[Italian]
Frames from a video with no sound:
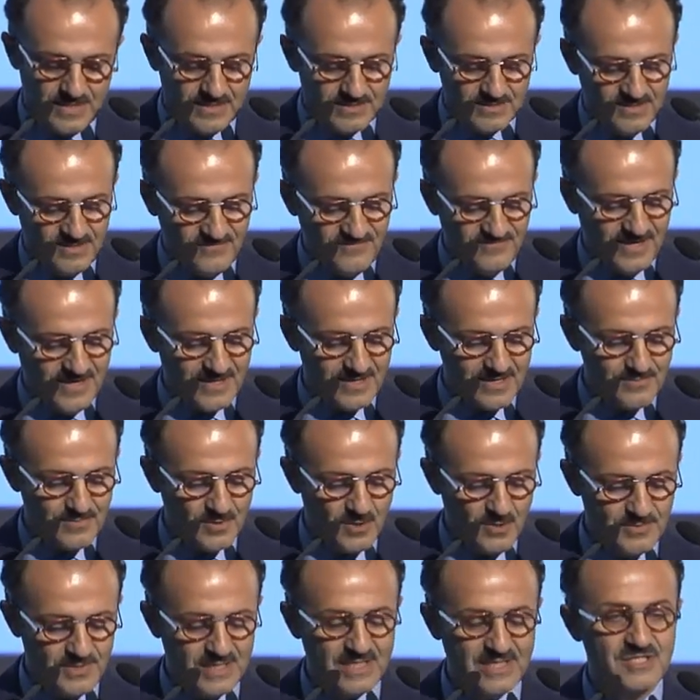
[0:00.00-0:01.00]
di fare
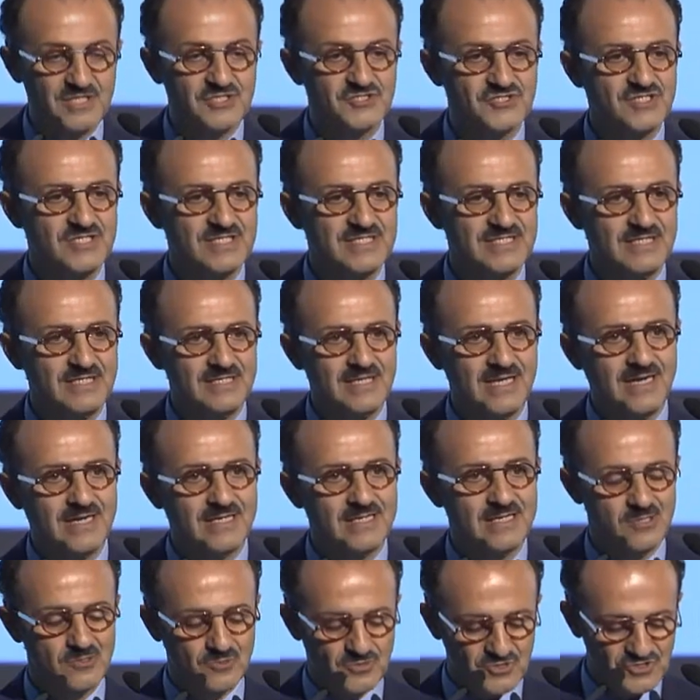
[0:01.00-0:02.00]
proprio le necessità, e
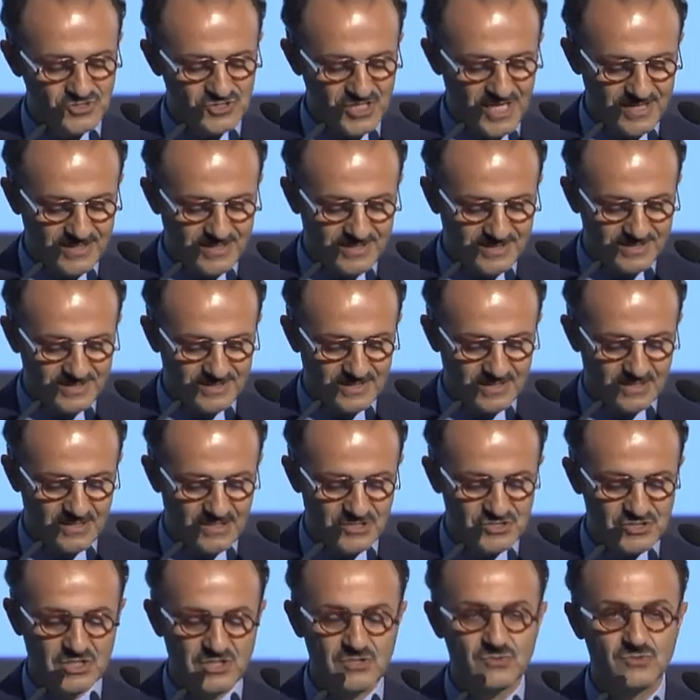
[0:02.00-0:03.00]
le urgenze di
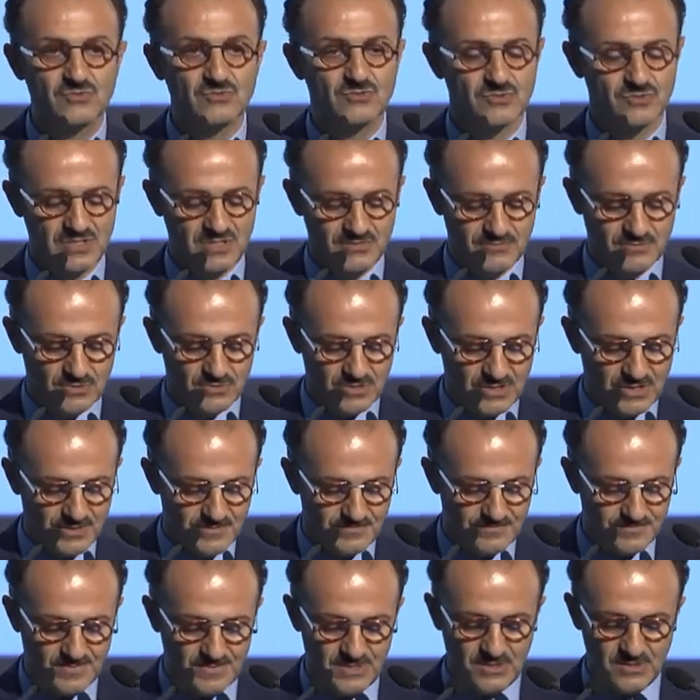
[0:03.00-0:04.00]
ciascuno di voi,
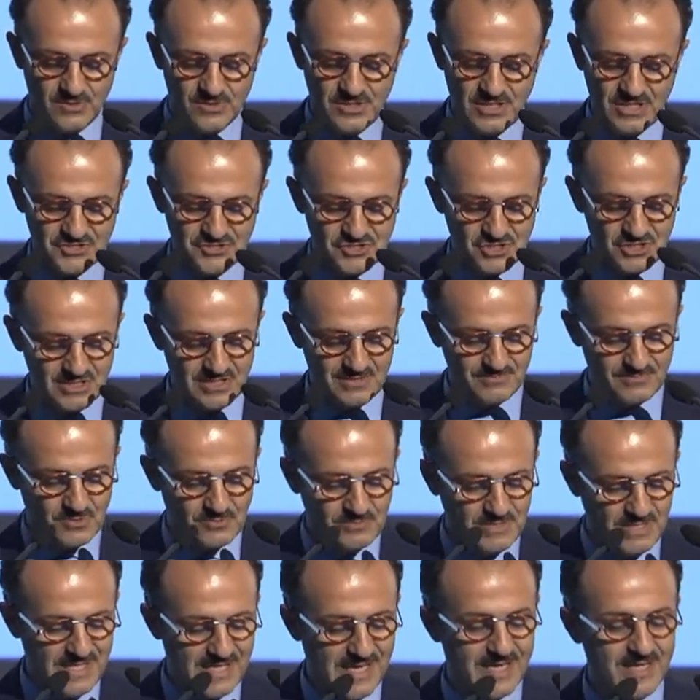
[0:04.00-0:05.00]
di ogni agente
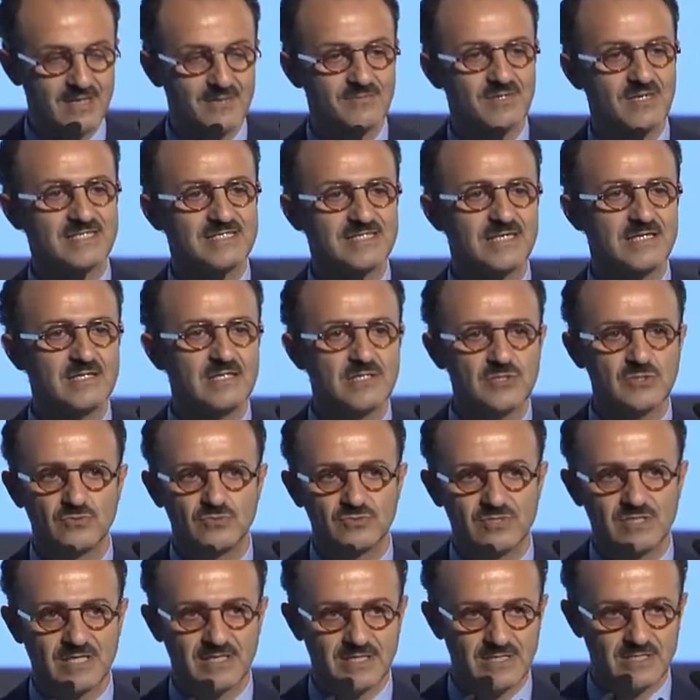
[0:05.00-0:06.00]
immobiliare presente
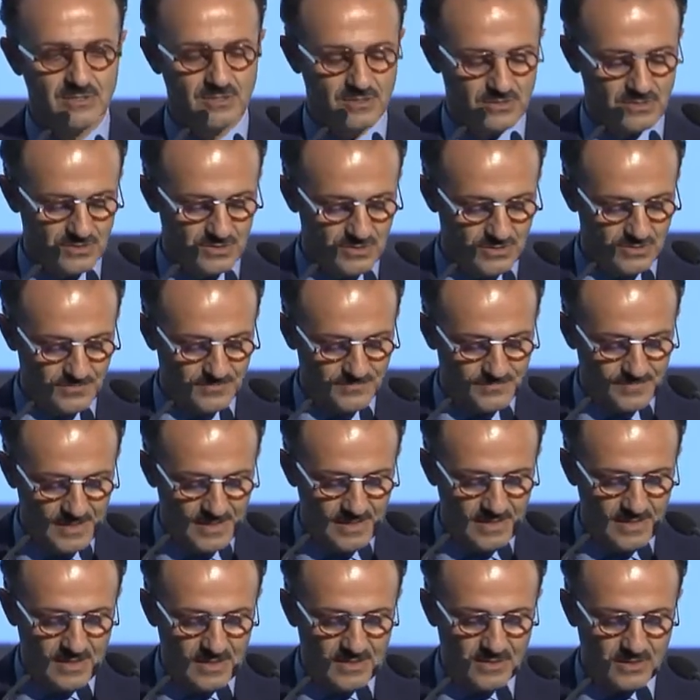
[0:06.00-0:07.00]
sul territorio,
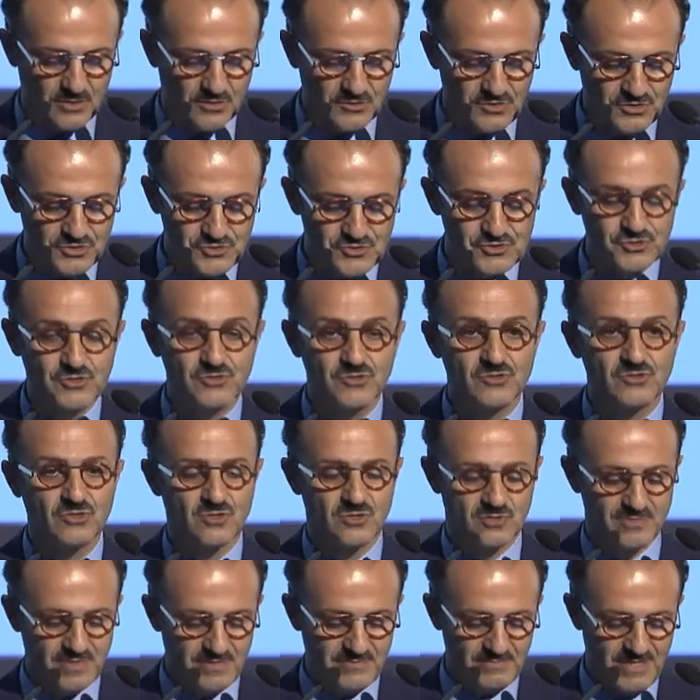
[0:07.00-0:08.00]
che ogni giorno
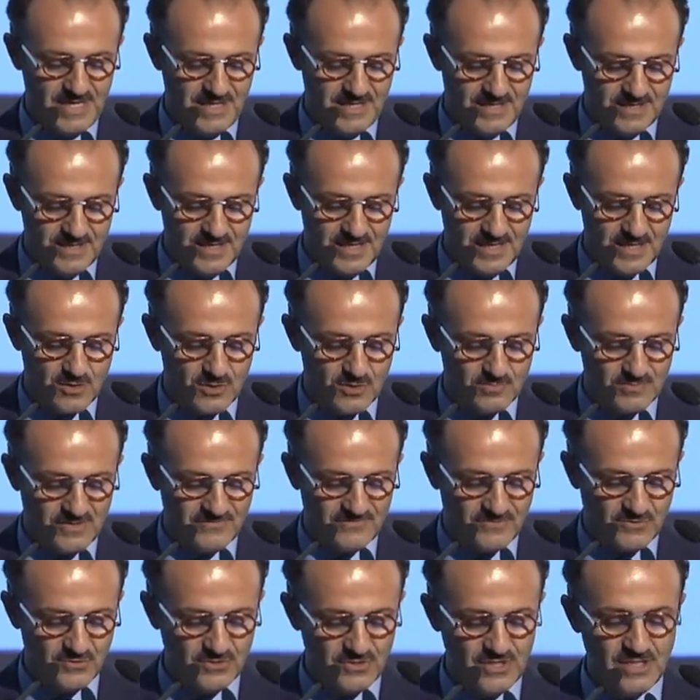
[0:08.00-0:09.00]
come me e come
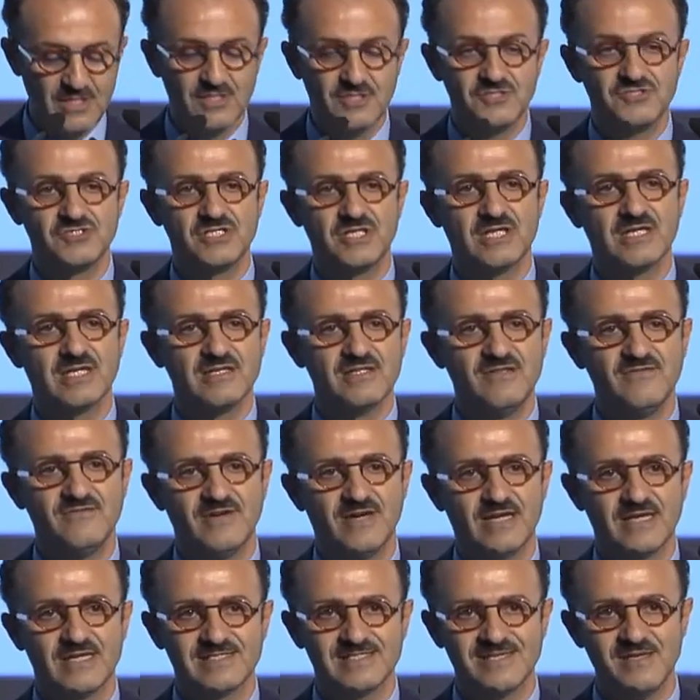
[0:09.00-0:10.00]
voi cerca di
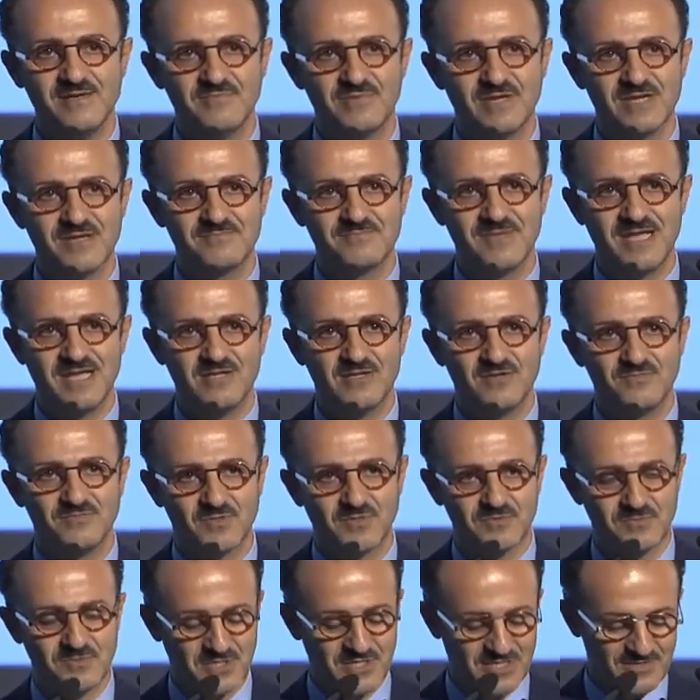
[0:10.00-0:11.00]
fare sempre al meglio il
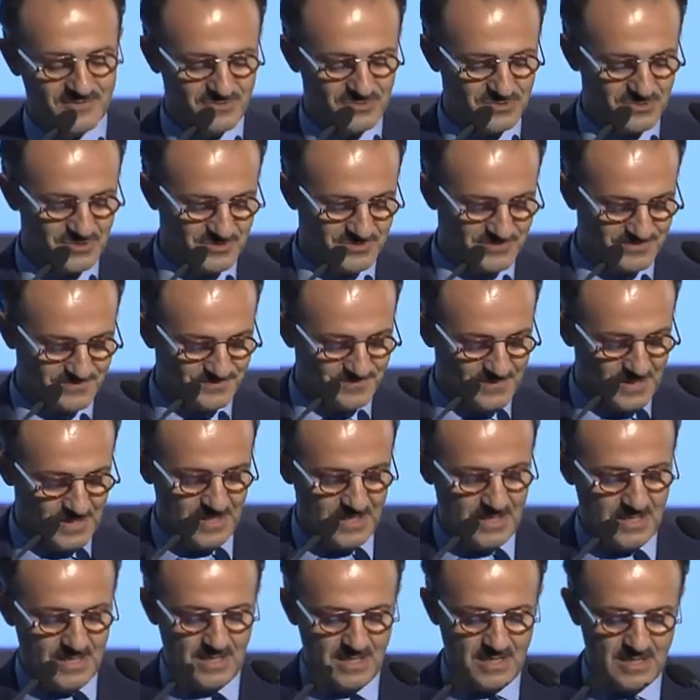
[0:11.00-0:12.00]
proprio lavoro.
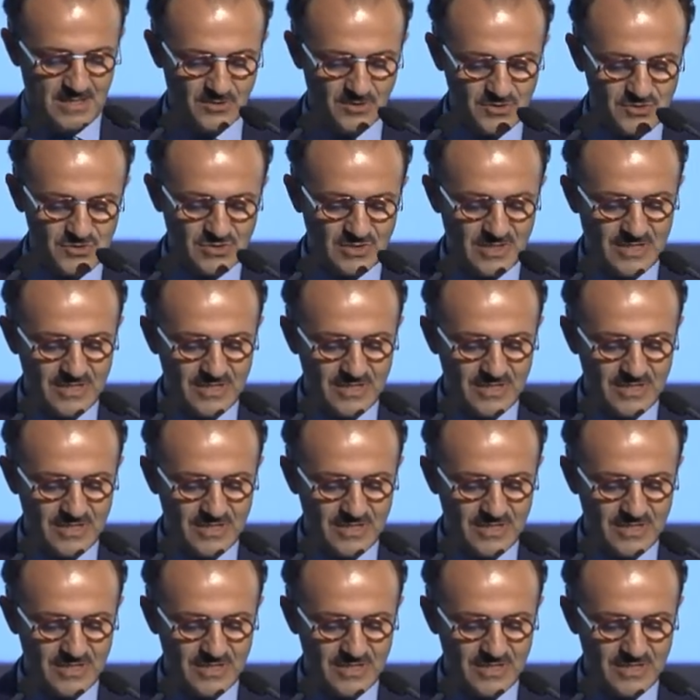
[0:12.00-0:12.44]
Il nostro